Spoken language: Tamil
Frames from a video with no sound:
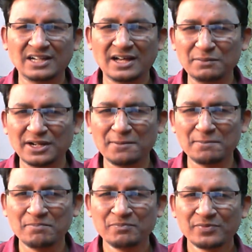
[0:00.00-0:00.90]
நாம் எல்லாம்
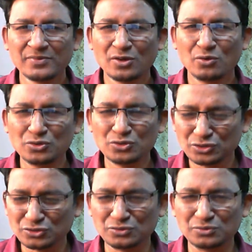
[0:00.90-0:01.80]

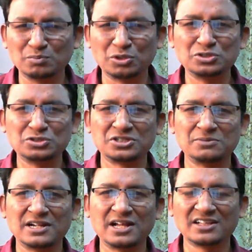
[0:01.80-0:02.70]
ஒன்றுத்துக்கும்
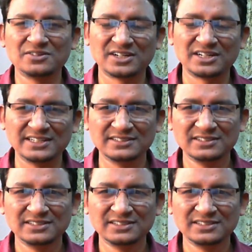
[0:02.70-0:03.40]
பிரயோஜனம் இல்லாதவர்களை